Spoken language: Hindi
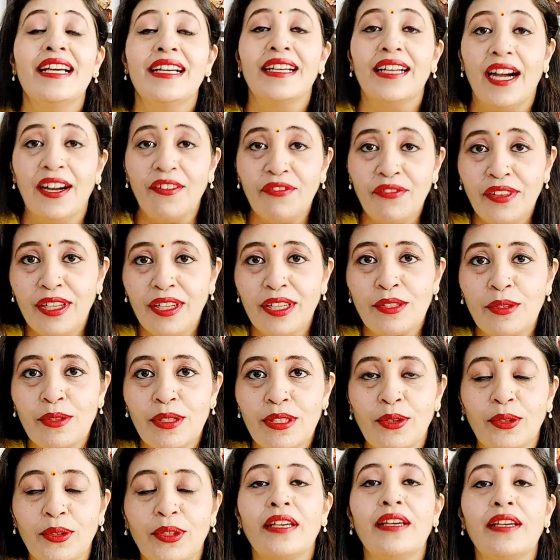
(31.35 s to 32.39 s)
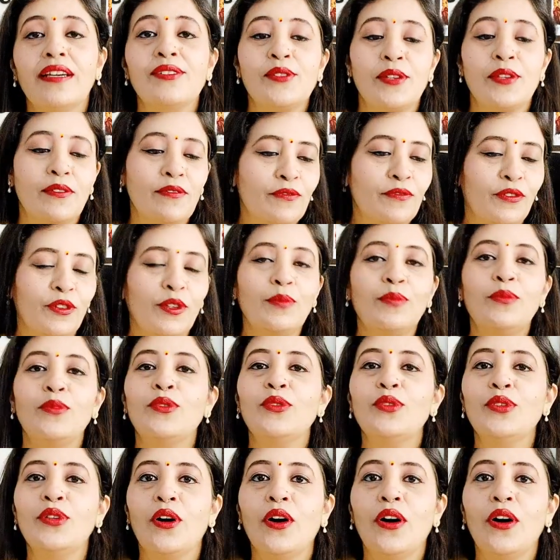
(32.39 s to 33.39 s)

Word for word: काफ़ी रिचुअल्स होते हैं जो हम फुल मून